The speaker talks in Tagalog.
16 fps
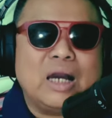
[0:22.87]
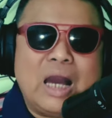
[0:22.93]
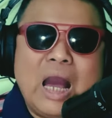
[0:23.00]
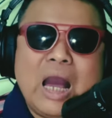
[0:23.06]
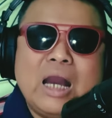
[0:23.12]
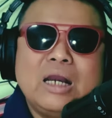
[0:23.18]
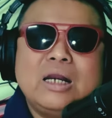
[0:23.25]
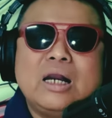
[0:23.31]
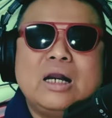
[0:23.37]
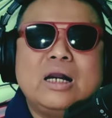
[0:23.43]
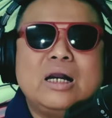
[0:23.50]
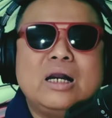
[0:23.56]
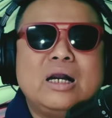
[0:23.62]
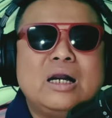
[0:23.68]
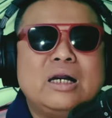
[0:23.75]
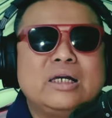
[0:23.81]
ang
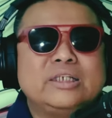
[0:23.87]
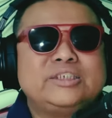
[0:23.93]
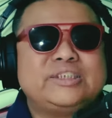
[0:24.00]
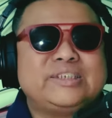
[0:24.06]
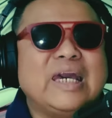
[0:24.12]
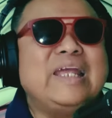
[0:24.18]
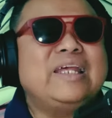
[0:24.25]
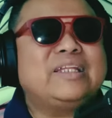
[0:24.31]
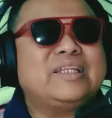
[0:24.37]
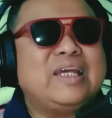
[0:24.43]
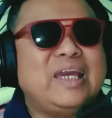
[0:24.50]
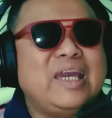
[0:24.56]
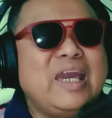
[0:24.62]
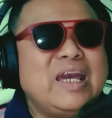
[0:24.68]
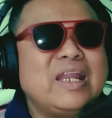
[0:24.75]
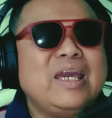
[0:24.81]
uh, Senate
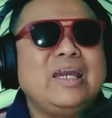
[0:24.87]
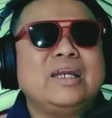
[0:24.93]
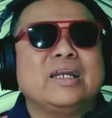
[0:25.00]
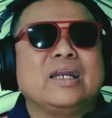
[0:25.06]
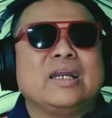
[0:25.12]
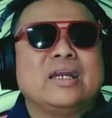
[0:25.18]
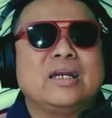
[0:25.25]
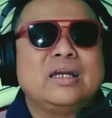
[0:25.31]
hearing.